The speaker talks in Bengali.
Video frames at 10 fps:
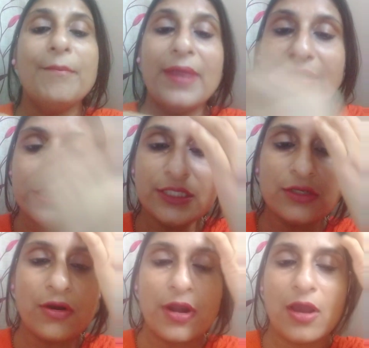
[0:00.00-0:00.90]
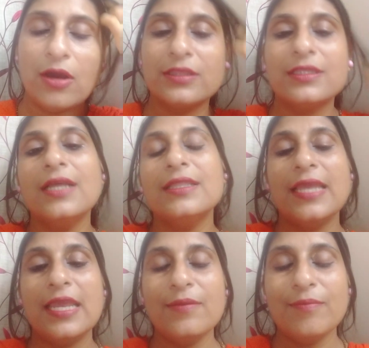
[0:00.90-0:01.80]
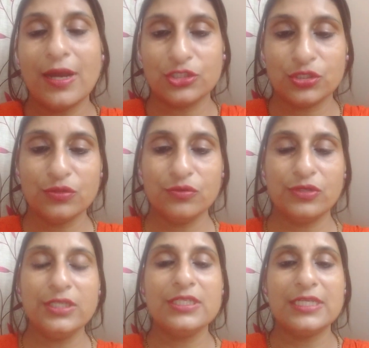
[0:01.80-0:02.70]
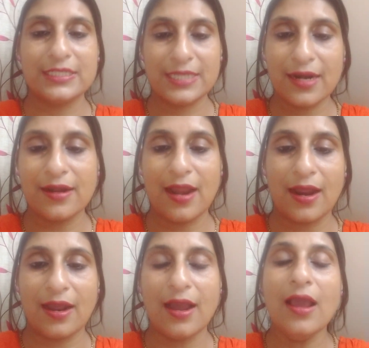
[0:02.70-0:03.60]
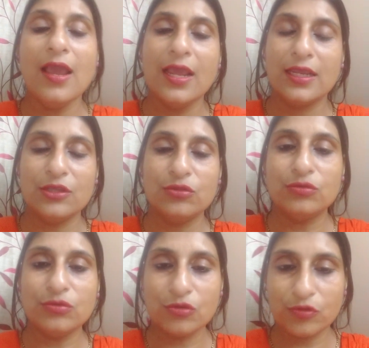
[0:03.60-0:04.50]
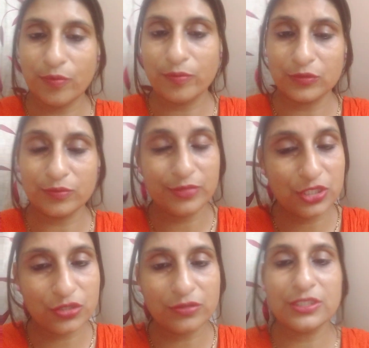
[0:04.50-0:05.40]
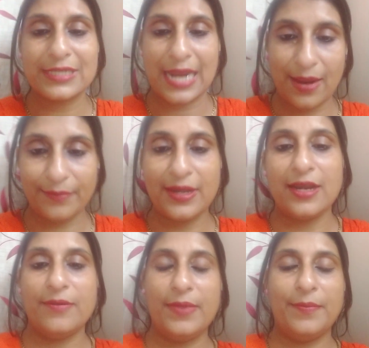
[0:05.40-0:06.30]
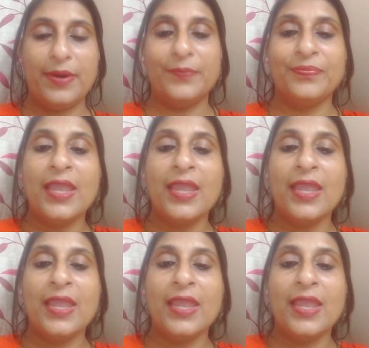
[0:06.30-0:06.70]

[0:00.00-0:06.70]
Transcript: মেনটেন করা অর্থাৎ এই বাসনগুলি ঠিকঠাক রাখা কিন্তু খুব ভীষণ ঝামেলার ব্যাপার